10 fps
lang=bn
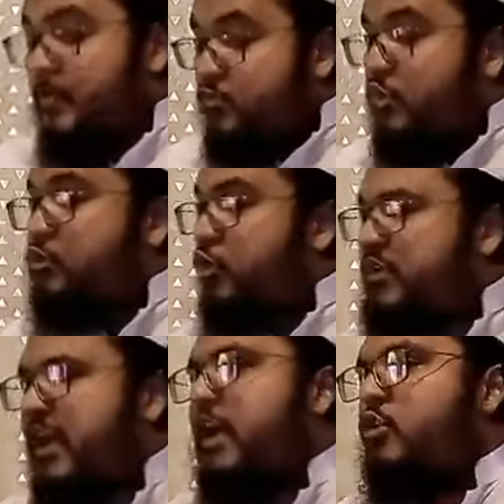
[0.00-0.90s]
মূল
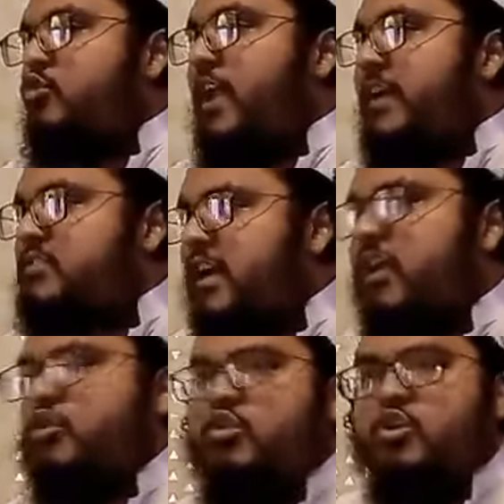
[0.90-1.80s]
দুইটা কারণ একটা
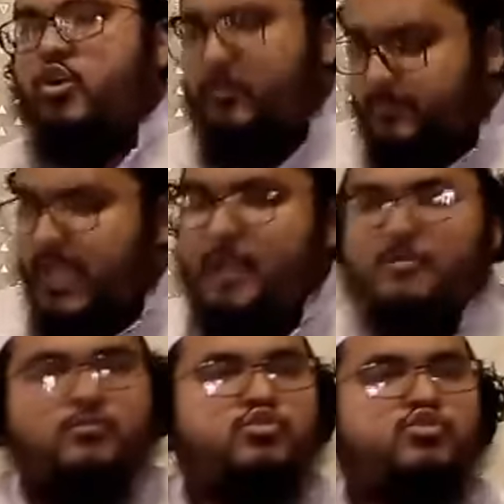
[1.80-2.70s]
কারণ হলো
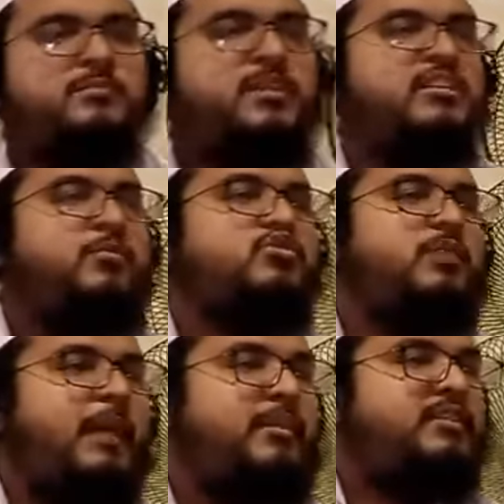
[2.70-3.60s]
আমরা মুসলিম দেশে
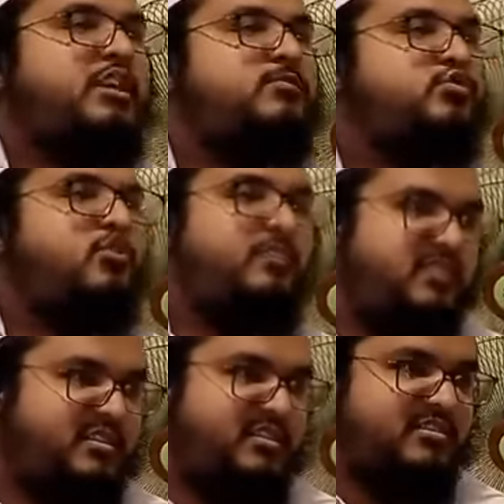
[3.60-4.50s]
বসবাস আমাদের দেশ
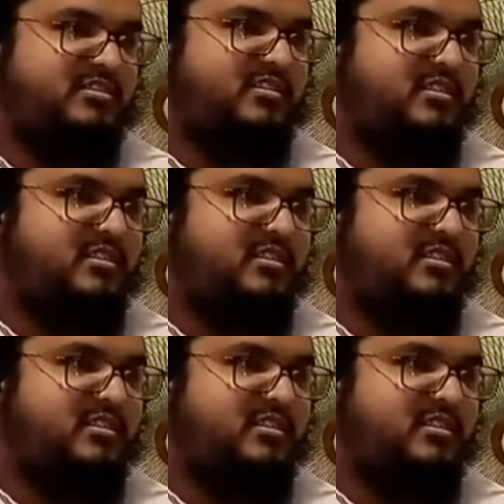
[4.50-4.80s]
মুসলমানদের দেশ